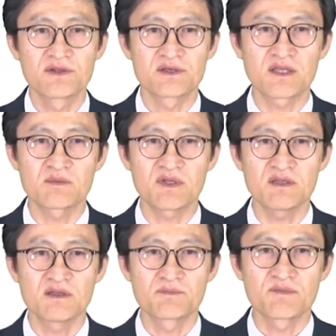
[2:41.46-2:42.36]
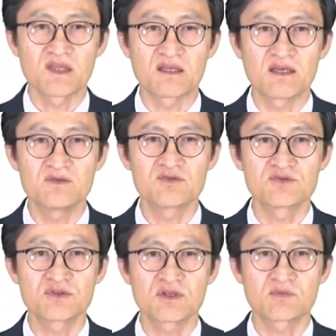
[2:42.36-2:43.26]
그 다음에 개인
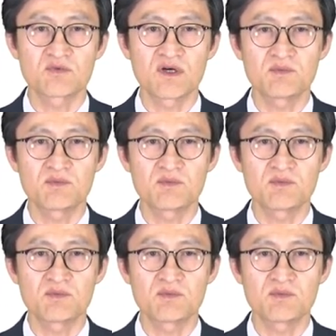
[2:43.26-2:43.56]
중소기업과